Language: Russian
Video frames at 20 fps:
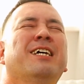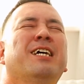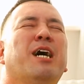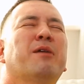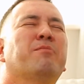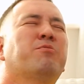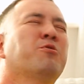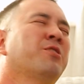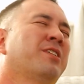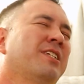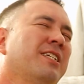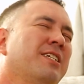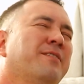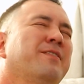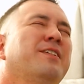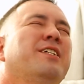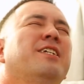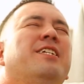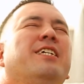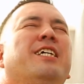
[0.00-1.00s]
Я просто,
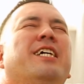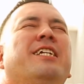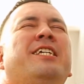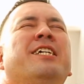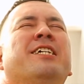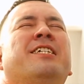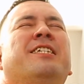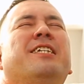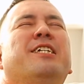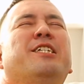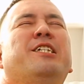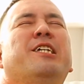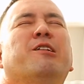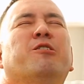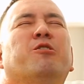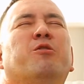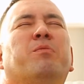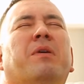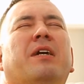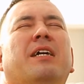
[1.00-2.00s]
извините, я тесто
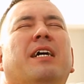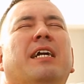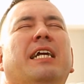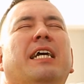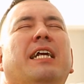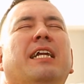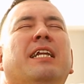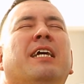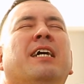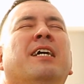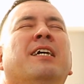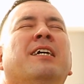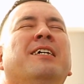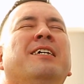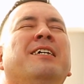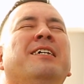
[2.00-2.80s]
делаю параллельно.